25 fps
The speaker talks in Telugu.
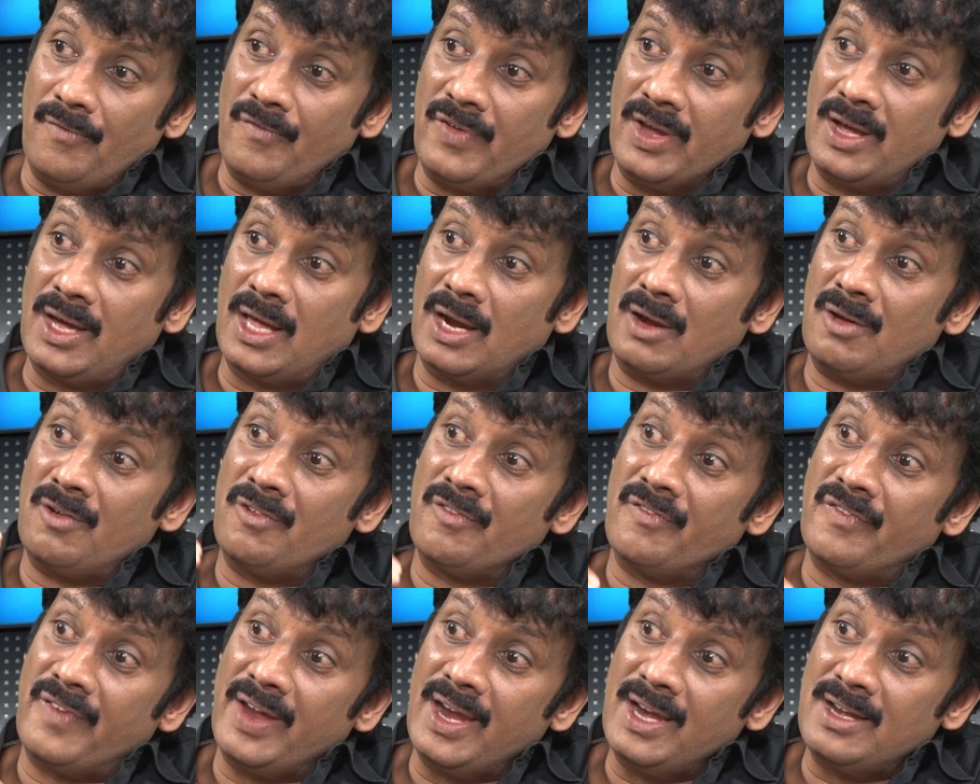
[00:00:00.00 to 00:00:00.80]

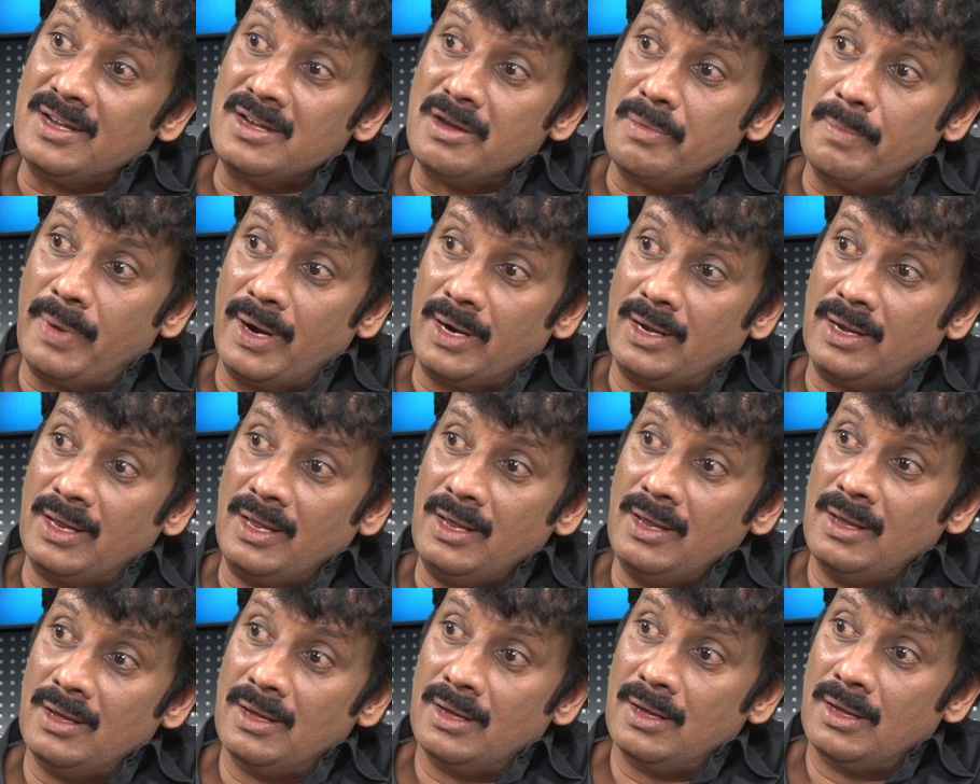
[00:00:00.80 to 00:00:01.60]
విగ్రహం వెయిట్ని బట్టి
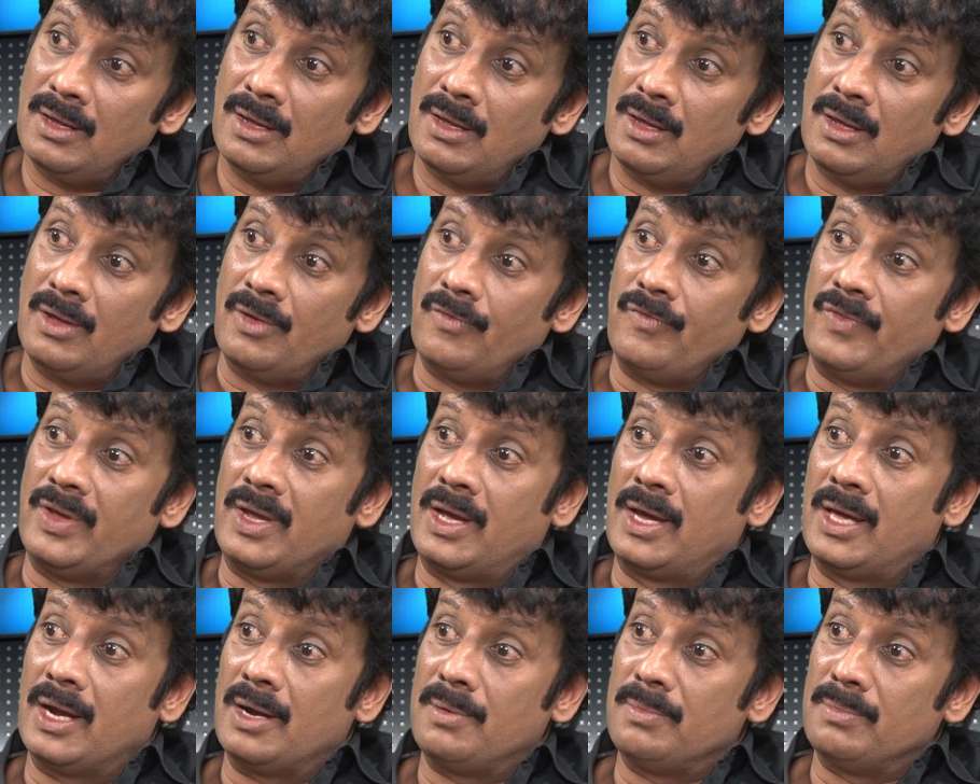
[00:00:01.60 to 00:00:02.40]

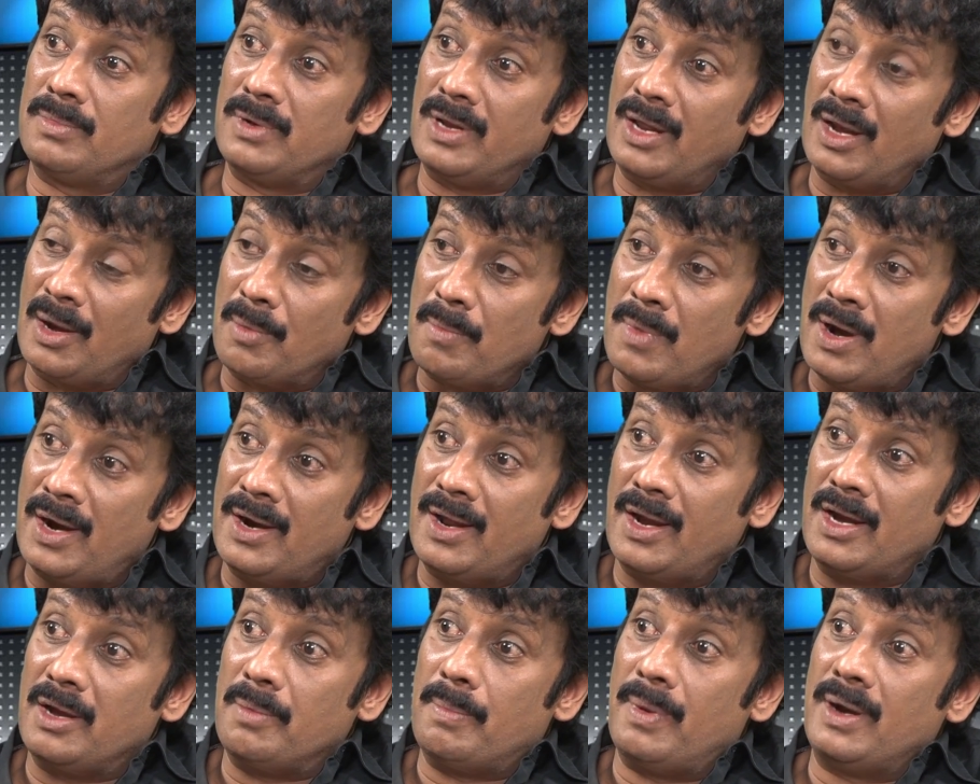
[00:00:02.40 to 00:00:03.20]
విగ్రహం
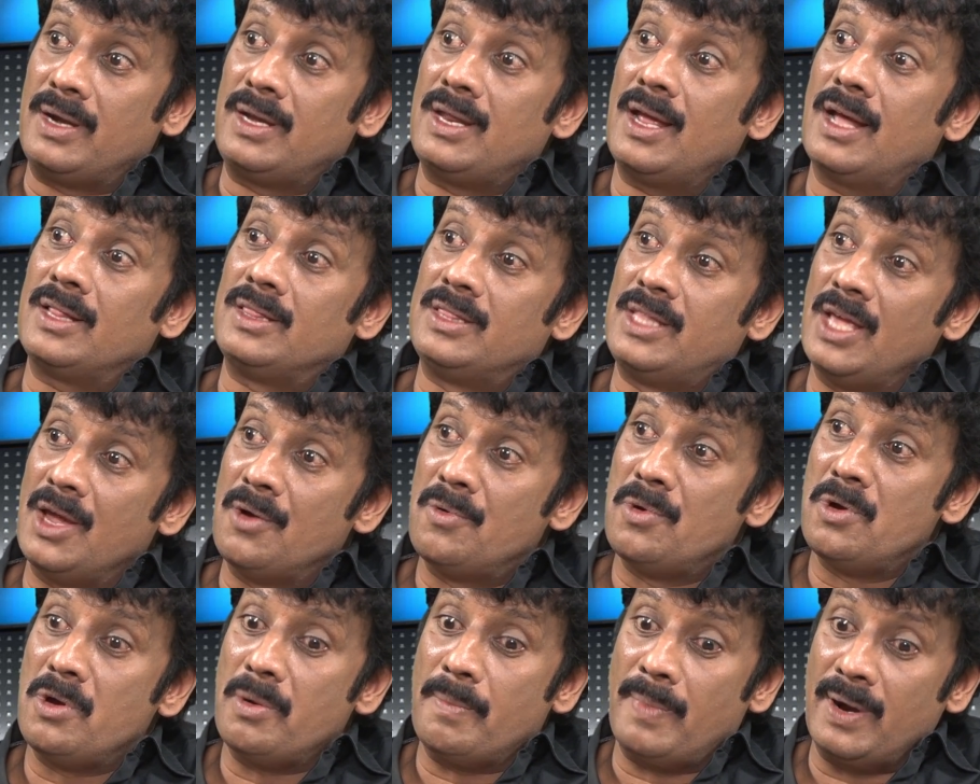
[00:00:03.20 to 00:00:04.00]
నిర్మాణాన్ని బట్టి ఆ
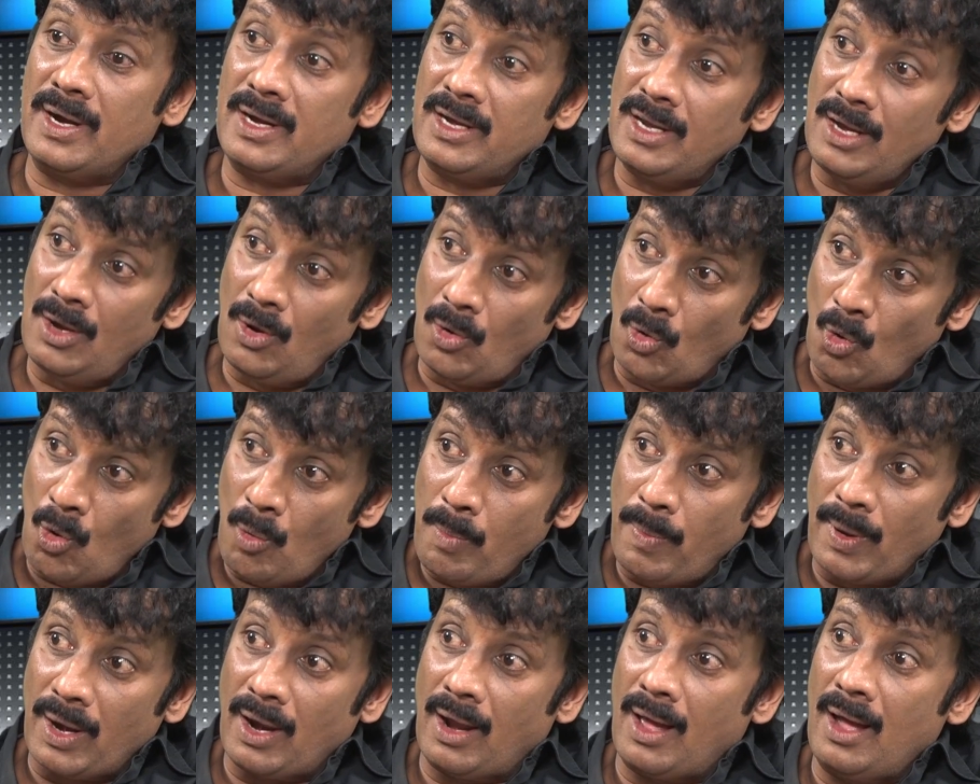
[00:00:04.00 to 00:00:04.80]
దేవుణ్ణి బట్టి
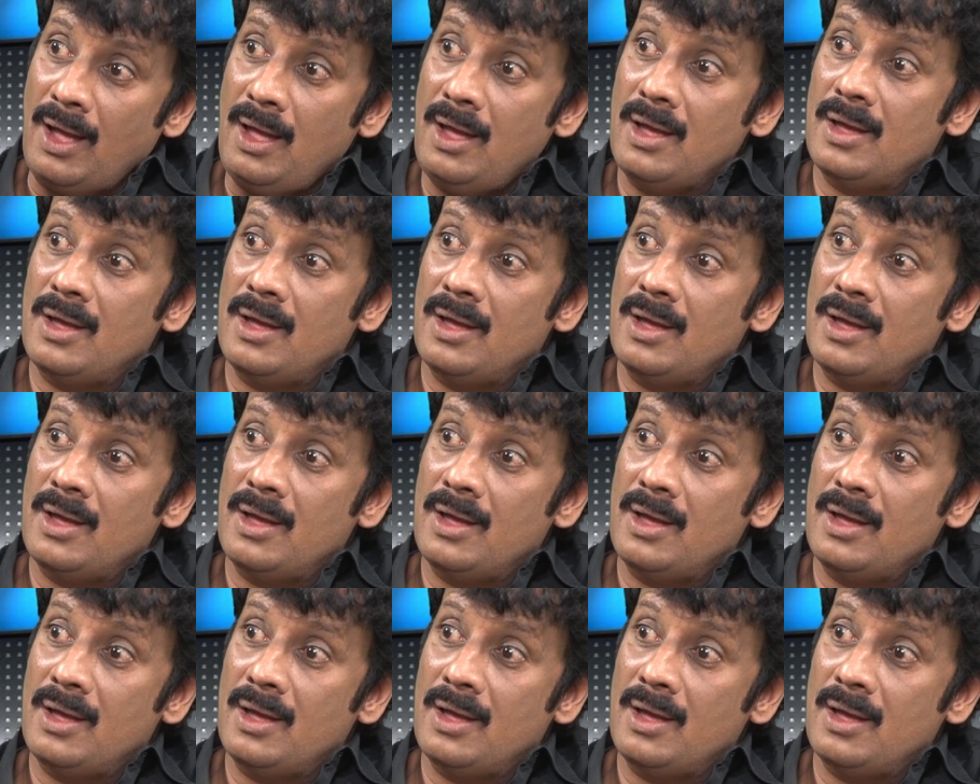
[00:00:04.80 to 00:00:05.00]
లోపల